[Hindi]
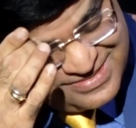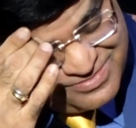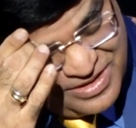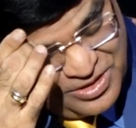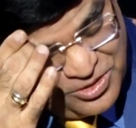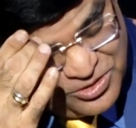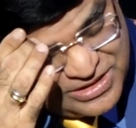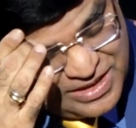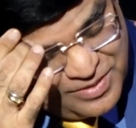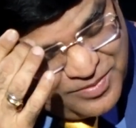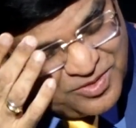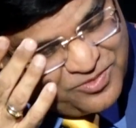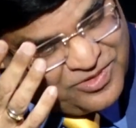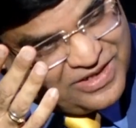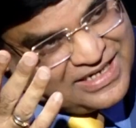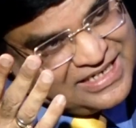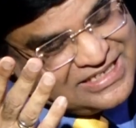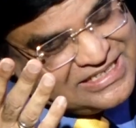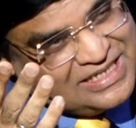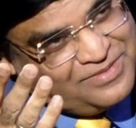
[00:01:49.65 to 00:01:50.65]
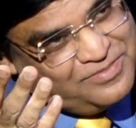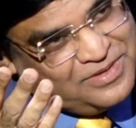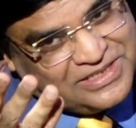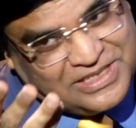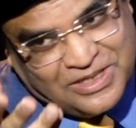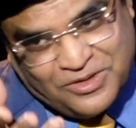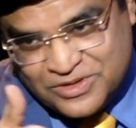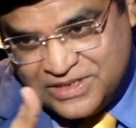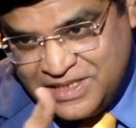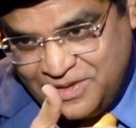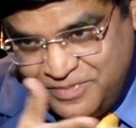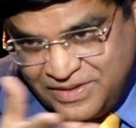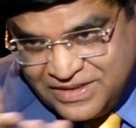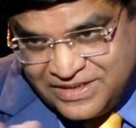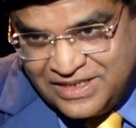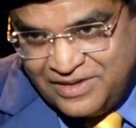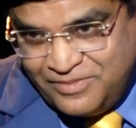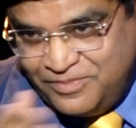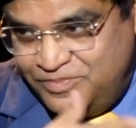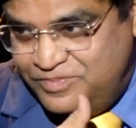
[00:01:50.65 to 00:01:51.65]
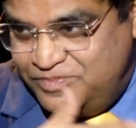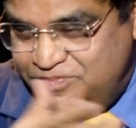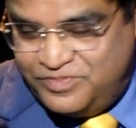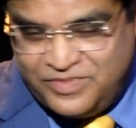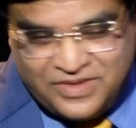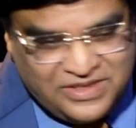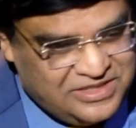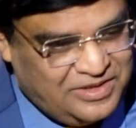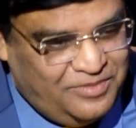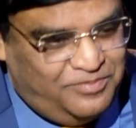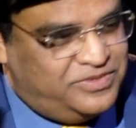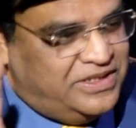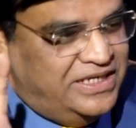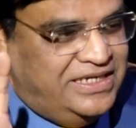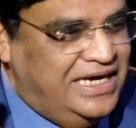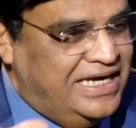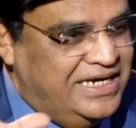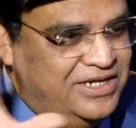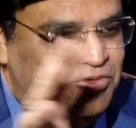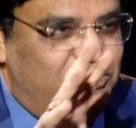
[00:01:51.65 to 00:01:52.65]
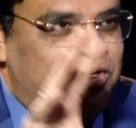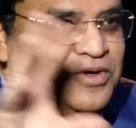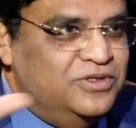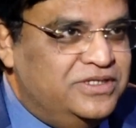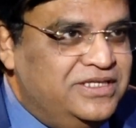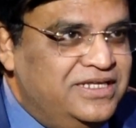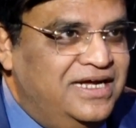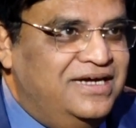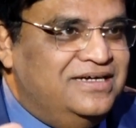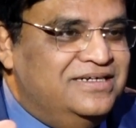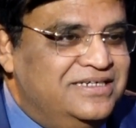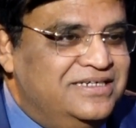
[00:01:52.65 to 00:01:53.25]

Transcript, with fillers: मैं होता भगवान के साथ बैठा होता बन जब जब तैयारी हो रही होती ना